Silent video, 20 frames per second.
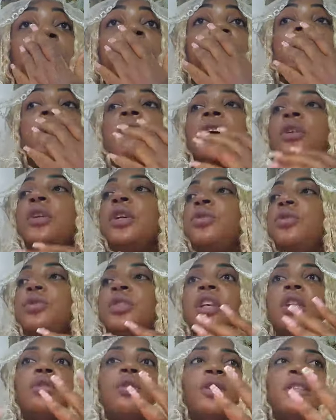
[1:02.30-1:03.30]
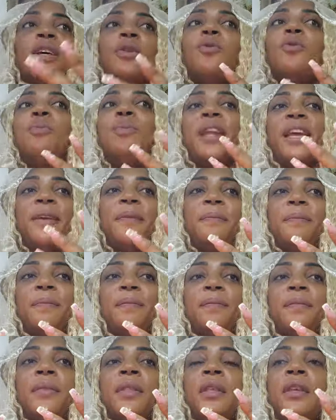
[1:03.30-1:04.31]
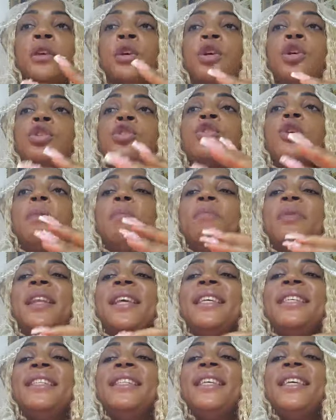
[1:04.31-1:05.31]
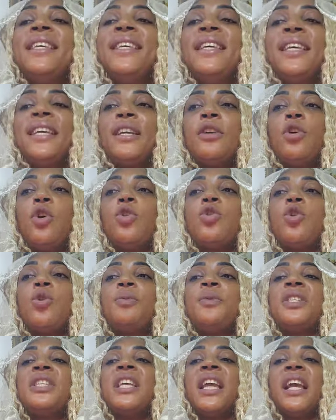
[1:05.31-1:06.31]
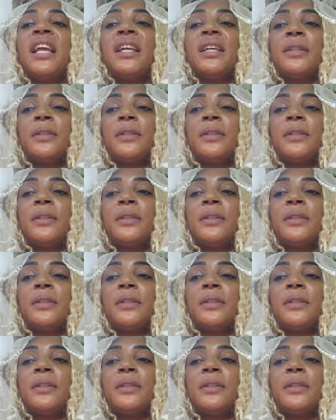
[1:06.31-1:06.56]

quand on fait, quand on est sur TikTok, ça nous plaît. Ce plaisir qu'on obtient,